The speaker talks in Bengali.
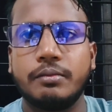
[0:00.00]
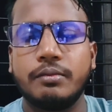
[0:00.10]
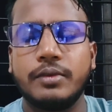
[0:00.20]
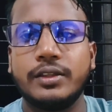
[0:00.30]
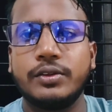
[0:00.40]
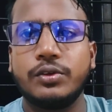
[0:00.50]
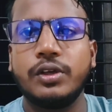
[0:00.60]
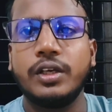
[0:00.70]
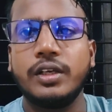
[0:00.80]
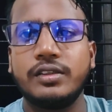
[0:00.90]

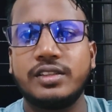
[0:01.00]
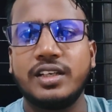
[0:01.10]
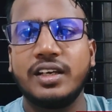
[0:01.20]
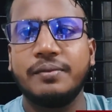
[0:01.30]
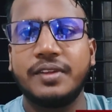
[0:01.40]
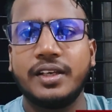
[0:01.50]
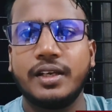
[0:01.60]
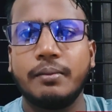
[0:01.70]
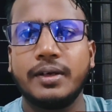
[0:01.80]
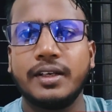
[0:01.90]
মাত্রই স্টেডিয়াম
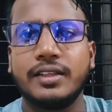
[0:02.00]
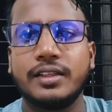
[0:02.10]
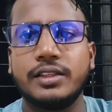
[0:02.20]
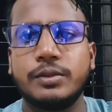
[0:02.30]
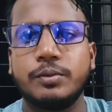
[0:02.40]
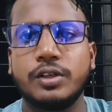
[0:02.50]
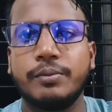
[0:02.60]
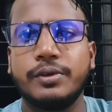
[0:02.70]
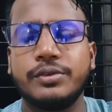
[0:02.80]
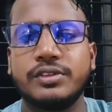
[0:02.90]
থেকে বাংলাদেশ
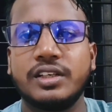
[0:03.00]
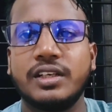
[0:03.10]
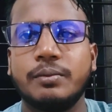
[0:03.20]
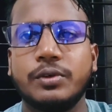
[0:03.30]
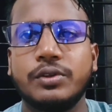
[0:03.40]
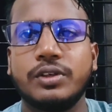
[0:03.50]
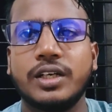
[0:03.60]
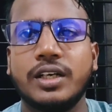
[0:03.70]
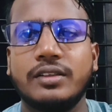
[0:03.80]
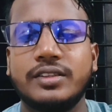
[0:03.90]
বনাম নিউজিল্যান্ড
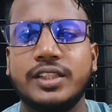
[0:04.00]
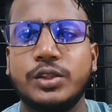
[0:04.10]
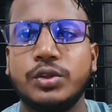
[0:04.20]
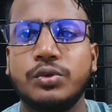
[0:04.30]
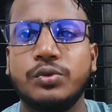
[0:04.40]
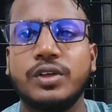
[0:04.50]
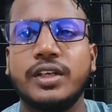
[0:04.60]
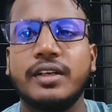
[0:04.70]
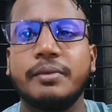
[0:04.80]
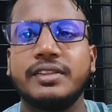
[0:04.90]
মধ্যকার তৃতীয়
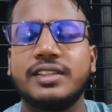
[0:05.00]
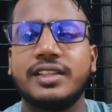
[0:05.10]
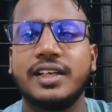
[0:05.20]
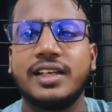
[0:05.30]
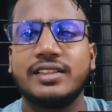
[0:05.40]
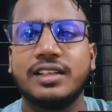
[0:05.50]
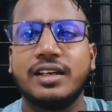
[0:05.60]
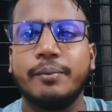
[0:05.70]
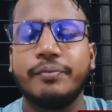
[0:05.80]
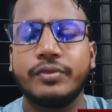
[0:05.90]
ডে ম্যাচটি দেখে
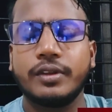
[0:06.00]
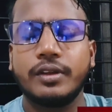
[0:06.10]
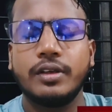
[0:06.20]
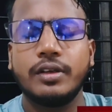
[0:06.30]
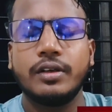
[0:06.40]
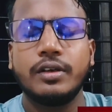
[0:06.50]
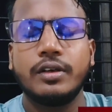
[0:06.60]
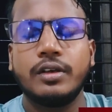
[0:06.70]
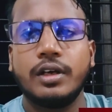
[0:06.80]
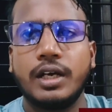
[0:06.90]
আসলাম
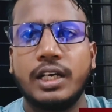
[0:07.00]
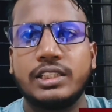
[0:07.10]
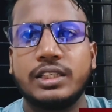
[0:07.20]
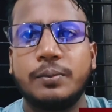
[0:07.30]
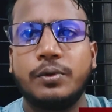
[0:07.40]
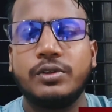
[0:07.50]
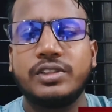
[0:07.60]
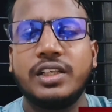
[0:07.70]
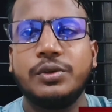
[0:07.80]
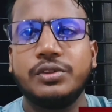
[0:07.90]
আসার পর
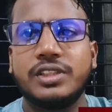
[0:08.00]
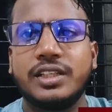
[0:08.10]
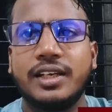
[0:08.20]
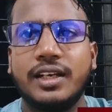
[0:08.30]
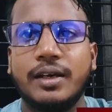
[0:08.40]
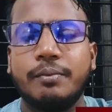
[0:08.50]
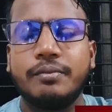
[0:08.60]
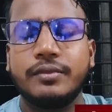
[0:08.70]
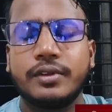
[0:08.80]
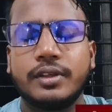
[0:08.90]
যে নিউজটা দেখলাম
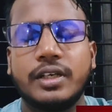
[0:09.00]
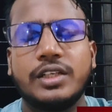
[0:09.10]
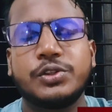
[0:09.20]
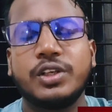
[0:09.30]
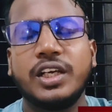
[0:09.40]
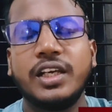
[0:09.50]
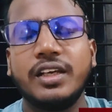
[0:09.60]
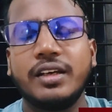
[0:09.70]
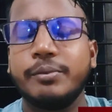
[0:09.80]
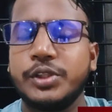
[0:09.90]
আসলেই
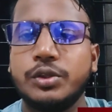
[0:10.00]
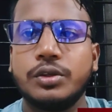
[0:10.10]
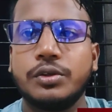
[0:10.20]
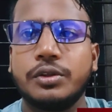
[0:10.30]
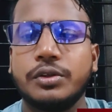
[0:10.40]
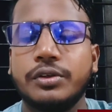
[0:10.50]
আমি শিহরিত